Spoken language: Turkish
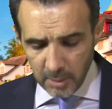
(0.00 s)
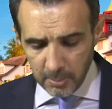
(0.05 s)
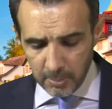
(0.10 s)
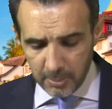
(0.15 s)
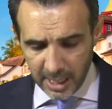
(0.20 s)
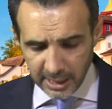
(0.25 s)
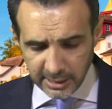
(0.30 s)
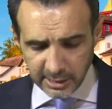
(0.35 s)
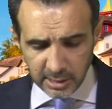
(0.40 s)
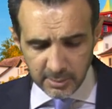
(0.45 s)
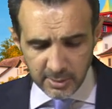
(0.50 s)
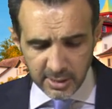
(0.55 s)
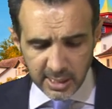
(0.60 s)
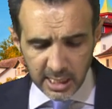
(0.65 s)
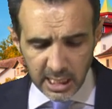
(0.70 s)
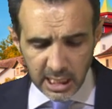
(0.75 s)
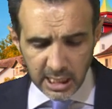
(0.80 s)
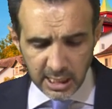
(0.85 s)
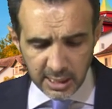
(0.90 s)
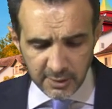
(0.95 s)

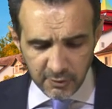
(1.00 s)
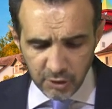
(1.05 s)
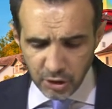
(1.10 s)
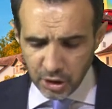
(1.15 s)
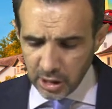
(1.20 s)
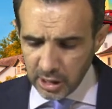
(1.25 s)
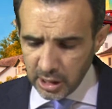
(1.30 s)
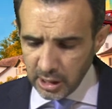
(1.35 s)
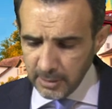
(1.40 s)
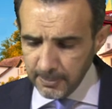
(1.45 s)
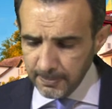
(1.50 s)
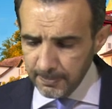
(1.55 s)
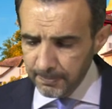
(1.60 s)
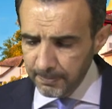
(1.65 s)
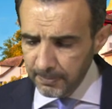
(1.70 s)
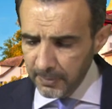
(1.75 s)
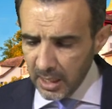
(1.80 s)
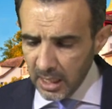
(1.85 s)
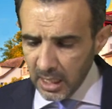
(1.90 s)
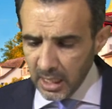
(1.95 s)
Baktığımızda İsviçre'nin
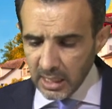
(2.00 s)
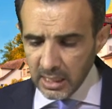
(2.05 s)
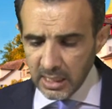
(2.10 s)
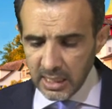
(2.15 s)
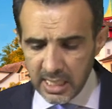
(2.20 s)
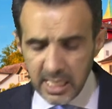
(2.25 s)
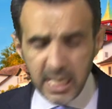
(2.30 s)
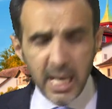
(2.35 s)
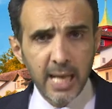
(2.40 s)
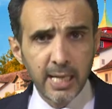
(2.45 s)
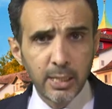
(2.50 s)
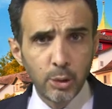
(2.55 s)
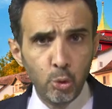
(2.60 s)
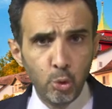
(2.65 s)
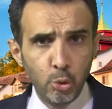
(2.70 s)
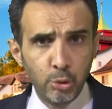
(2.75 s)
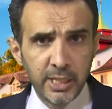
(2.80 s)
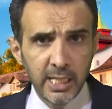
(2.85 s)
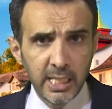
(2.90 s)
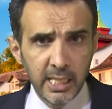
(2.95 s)
diğer
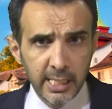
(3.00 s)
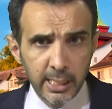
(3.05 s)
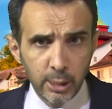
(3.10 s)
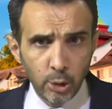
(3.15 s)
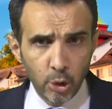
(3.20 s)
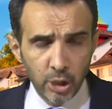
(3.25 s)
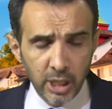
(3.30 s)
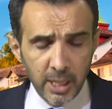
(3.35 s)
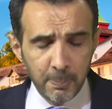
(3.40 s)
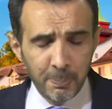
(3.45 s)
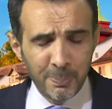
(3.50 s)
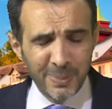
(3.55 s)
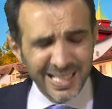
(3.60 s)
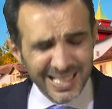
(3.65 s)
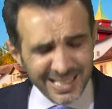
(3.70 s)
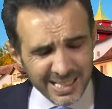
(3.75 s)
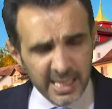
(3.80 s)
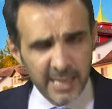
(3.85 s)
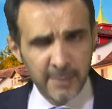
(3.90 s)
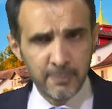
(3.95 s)
ülkelere göre
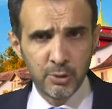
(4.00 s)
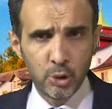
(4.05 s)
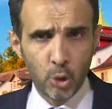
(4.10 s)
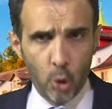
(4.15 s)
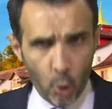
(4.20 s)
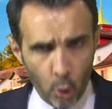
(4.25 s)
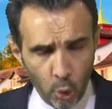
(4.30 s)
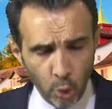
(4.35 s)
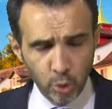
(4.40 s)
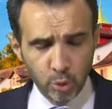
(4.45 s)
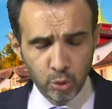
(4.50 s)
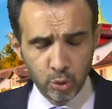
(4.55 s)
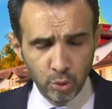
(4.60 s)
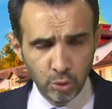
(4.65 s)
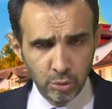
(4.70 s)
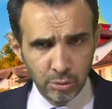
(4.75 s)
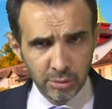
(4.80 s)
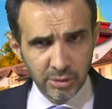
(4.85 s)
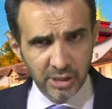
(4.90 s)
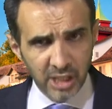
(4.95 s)
bir nebze
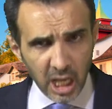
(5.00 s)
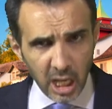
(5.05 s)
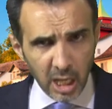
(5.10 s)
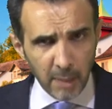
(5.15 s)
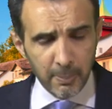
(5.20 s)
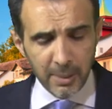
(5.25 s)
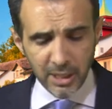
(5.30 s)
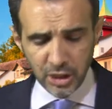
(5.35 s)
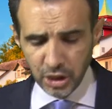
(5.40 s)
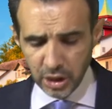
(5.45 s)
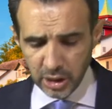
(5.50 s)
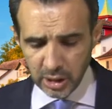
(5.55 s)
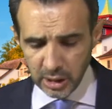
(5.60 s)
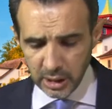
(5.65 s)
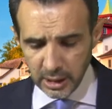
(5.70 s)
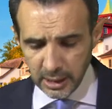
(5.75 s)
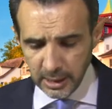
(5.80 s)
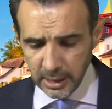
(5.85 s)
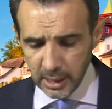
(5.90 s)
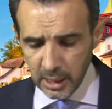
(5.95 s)
olsun daha
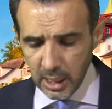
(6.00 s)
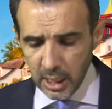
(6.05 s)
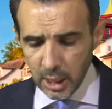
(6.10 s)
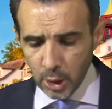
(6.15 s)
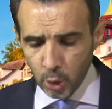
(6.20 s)
başarılı